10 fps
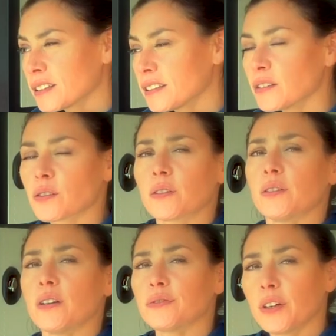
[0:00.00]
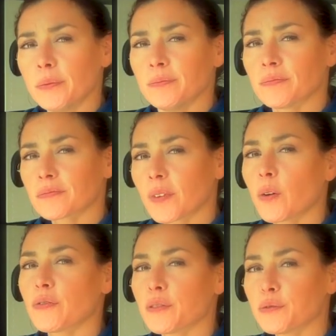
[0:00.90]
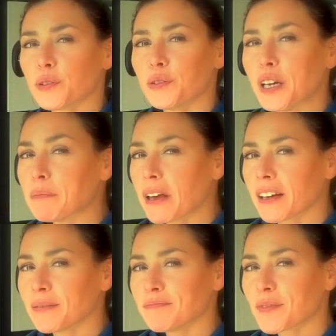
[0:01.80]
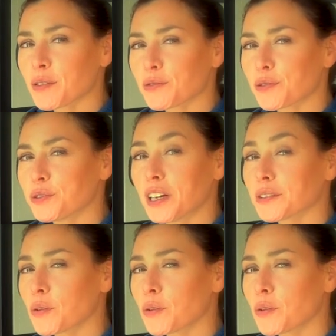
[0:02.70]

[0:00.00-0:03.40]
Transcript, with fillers: Dans un coffre, au fin fond de la mer, un chocolat